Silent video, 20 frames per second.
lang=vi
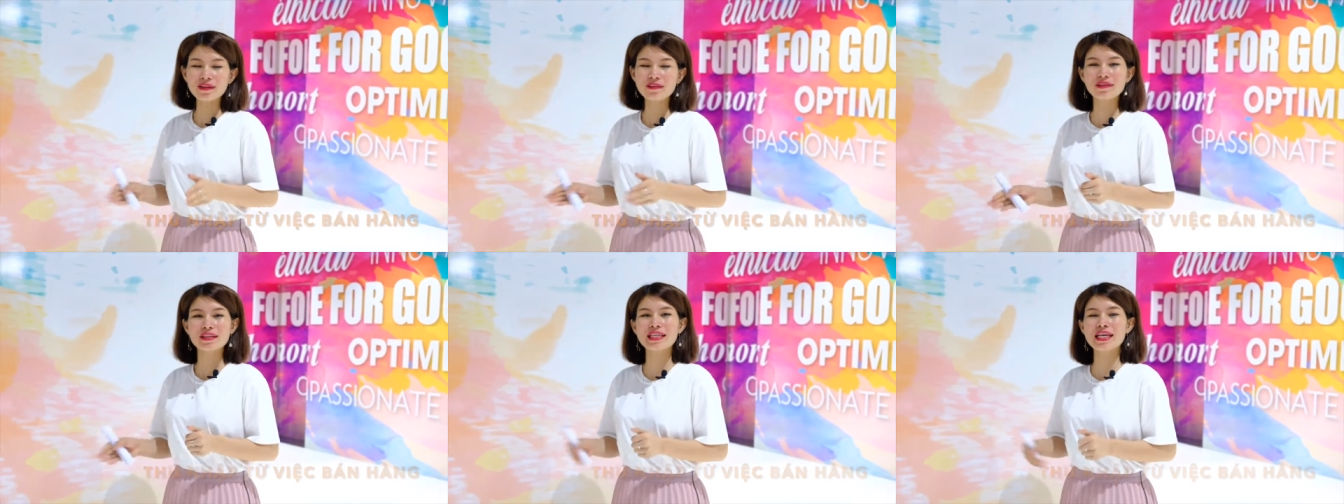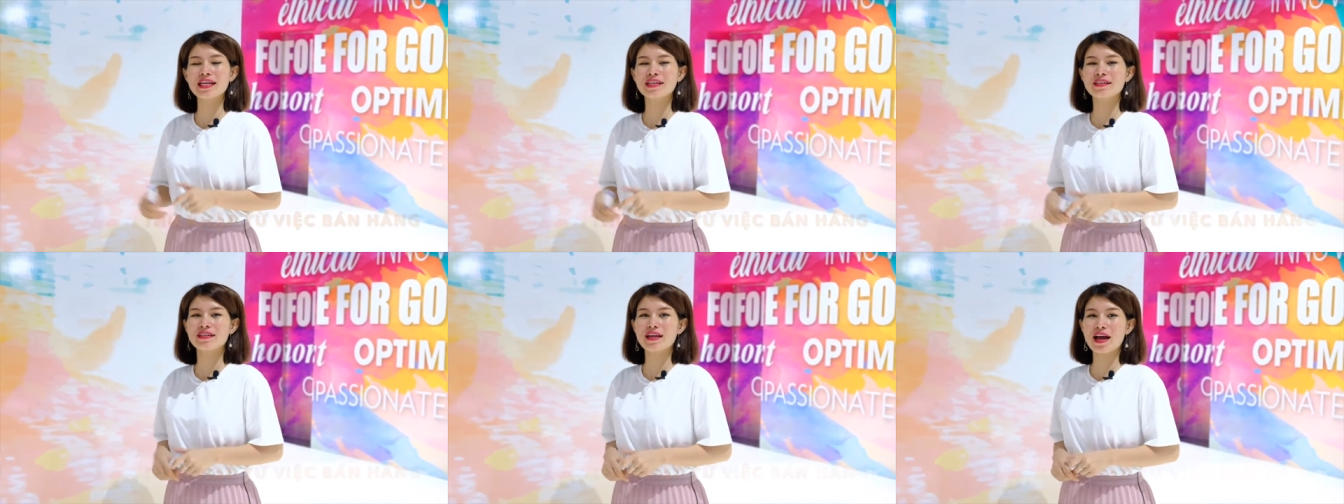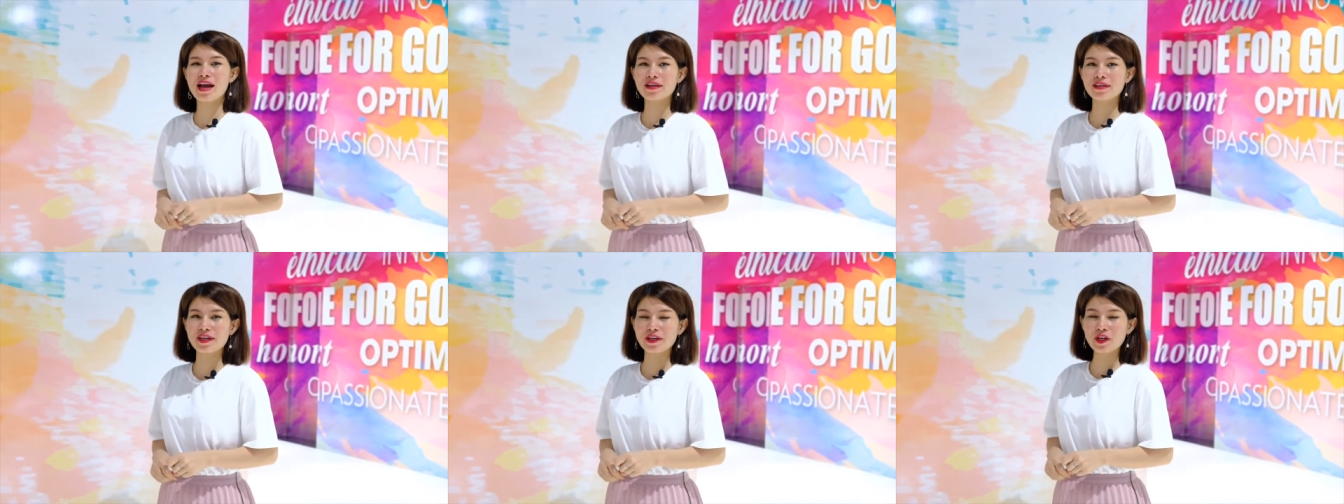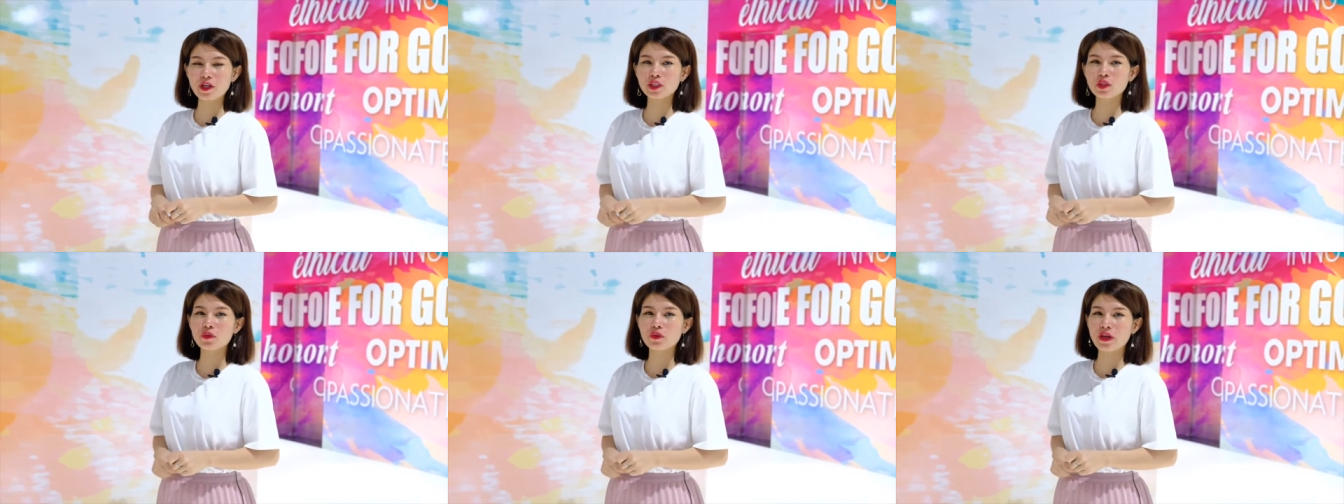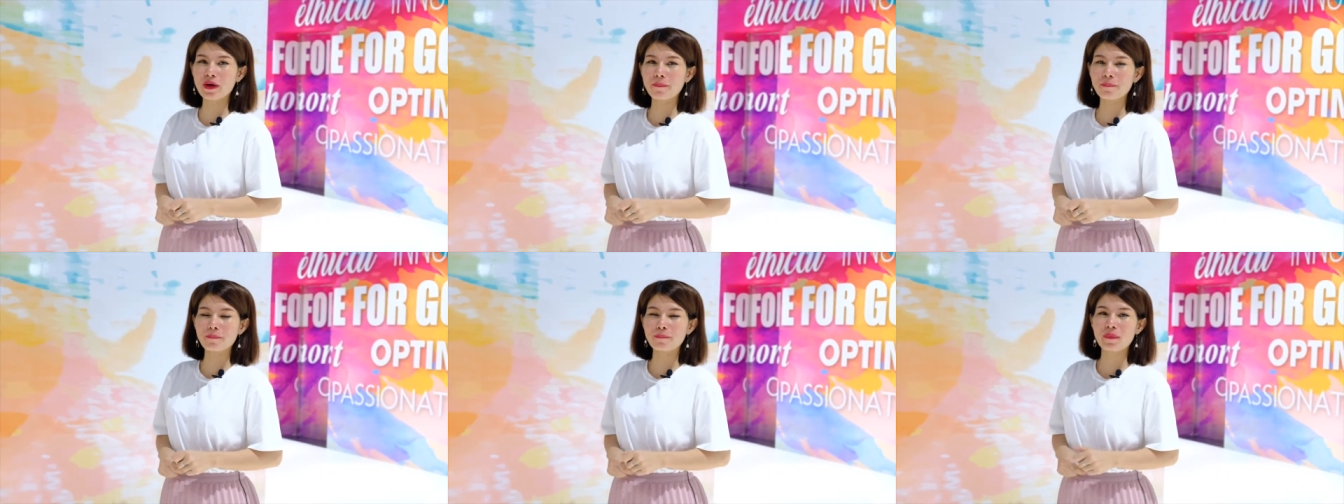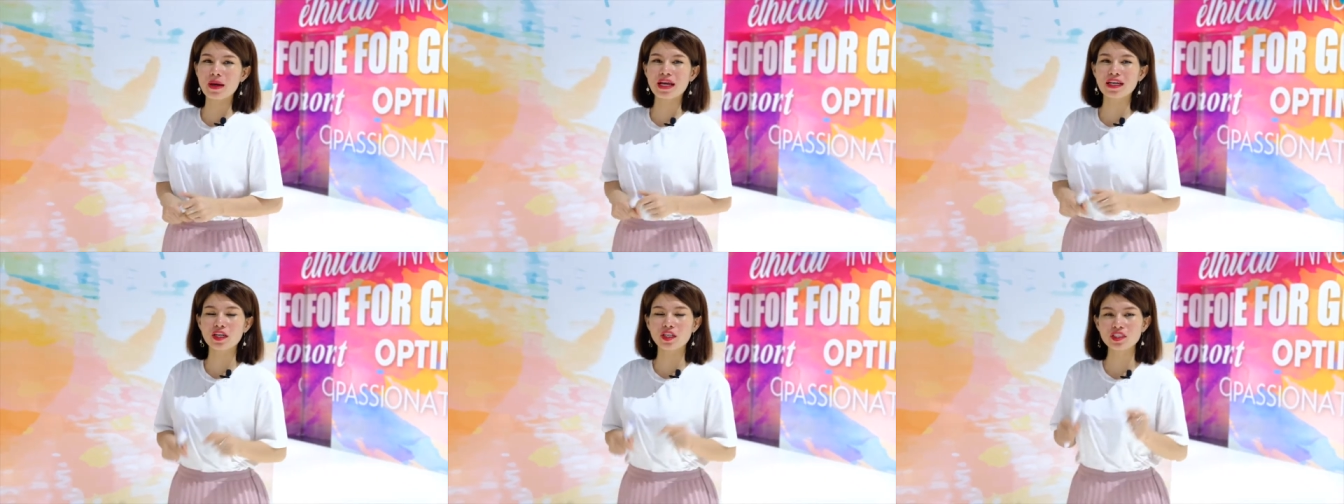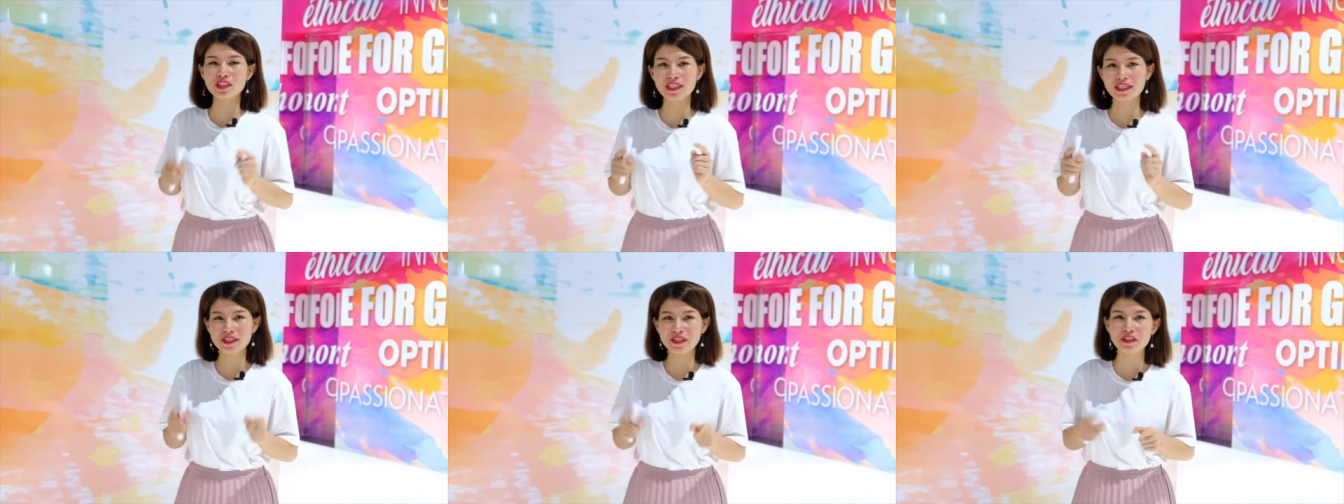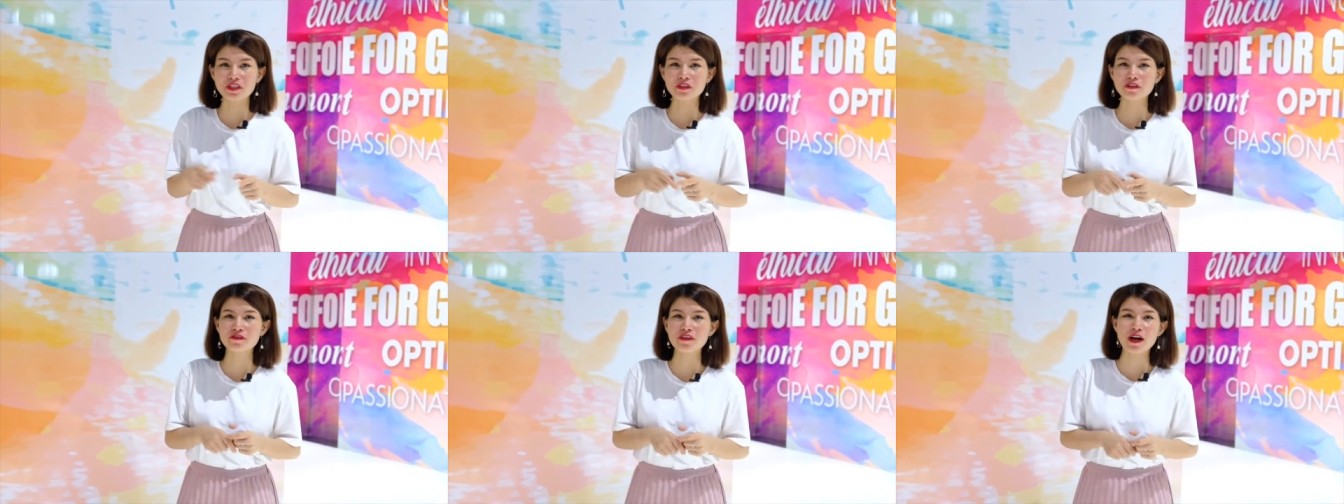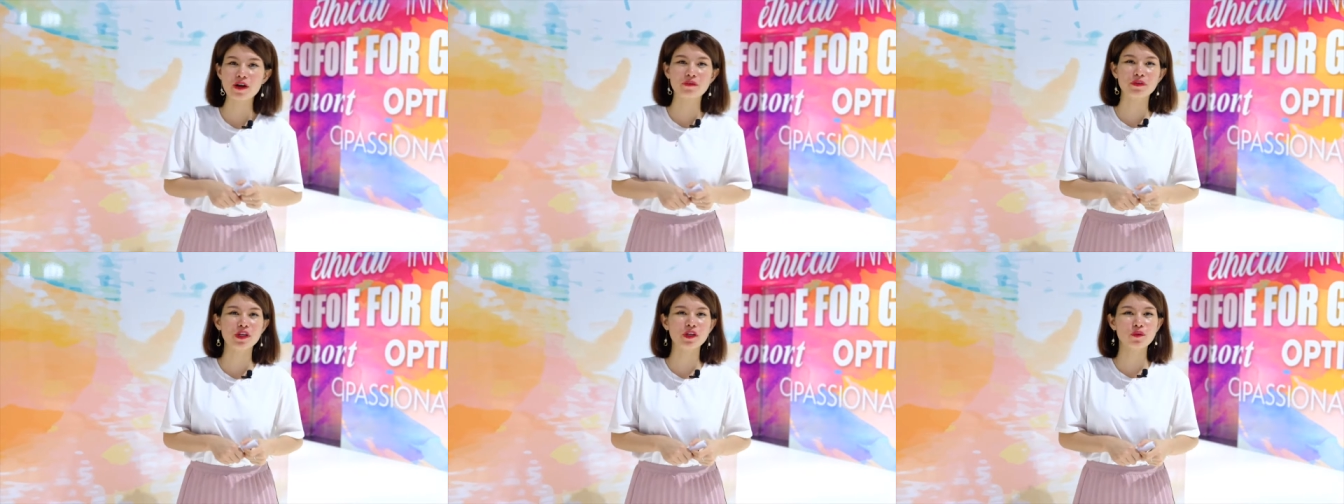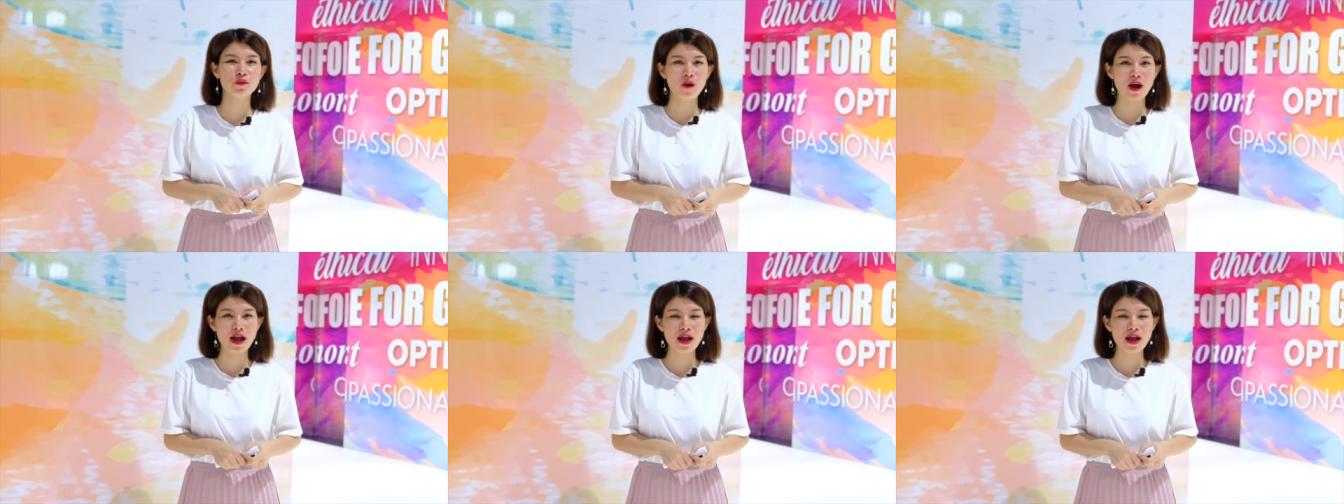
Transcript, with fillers: thời gian ra để có thu nhập, mà nó sẽ dựa vào kết quả.